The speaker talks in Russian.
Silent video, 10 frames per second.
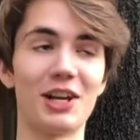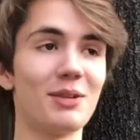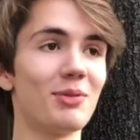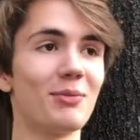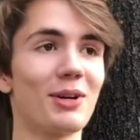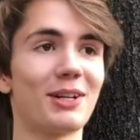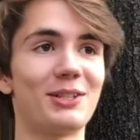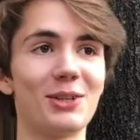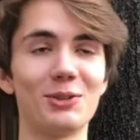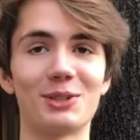Я не понимаю, как
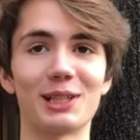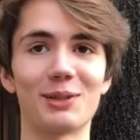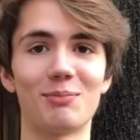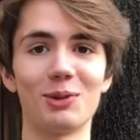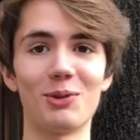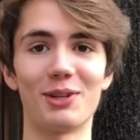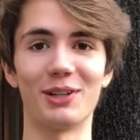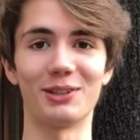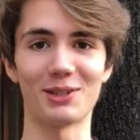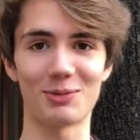делают это
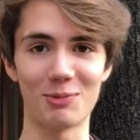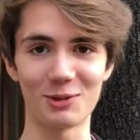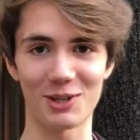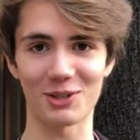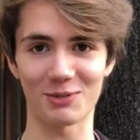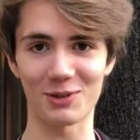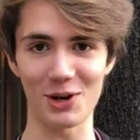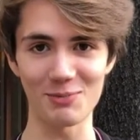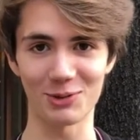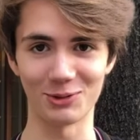блогеры. Ты смотришь в
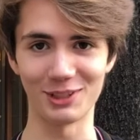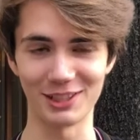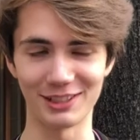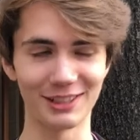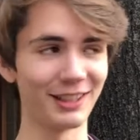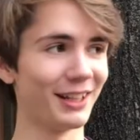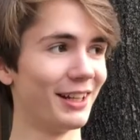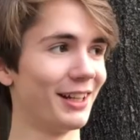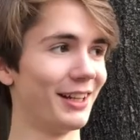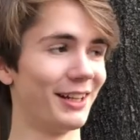камеру и...
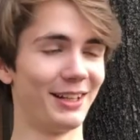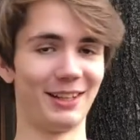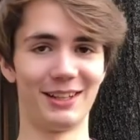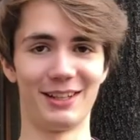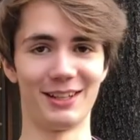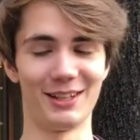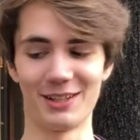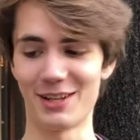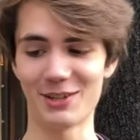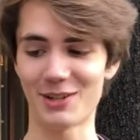
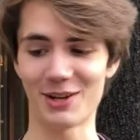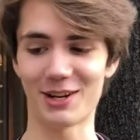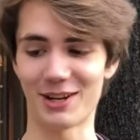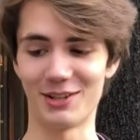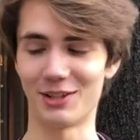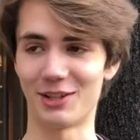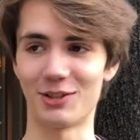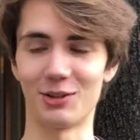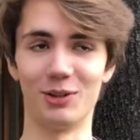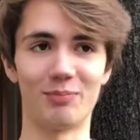Я не знаю, как они это
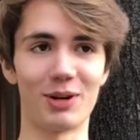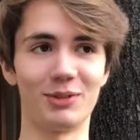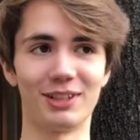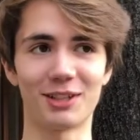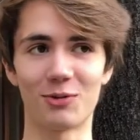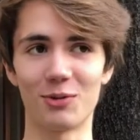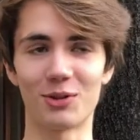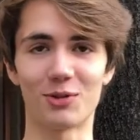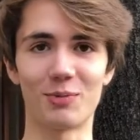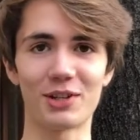делают. Правда, это
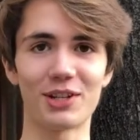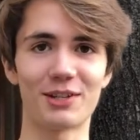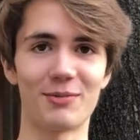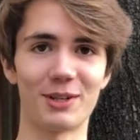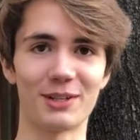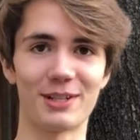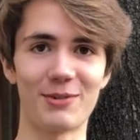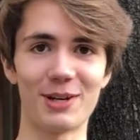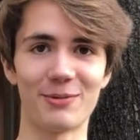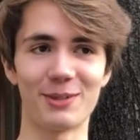какое-то сумасшествие
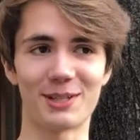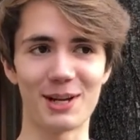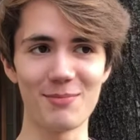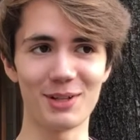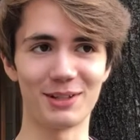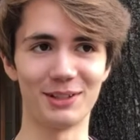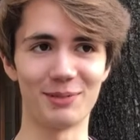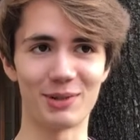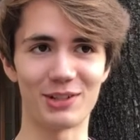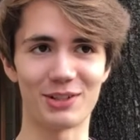разговаривать с камерой
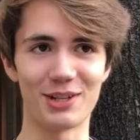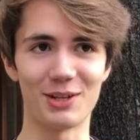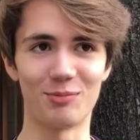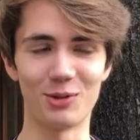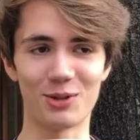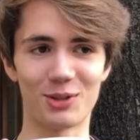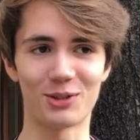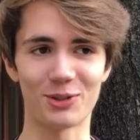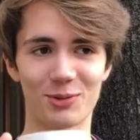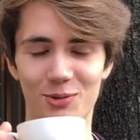на протяжении многих
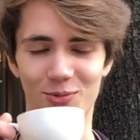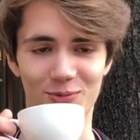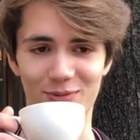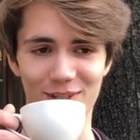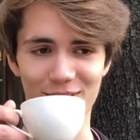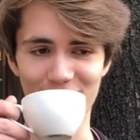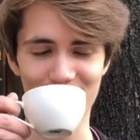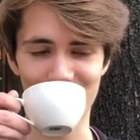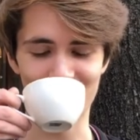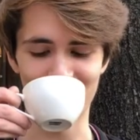часов. Я не
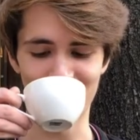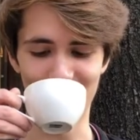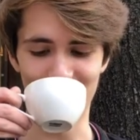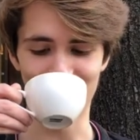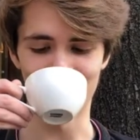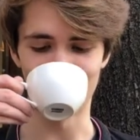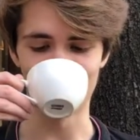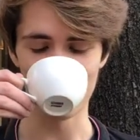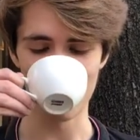знаю, как они это делают.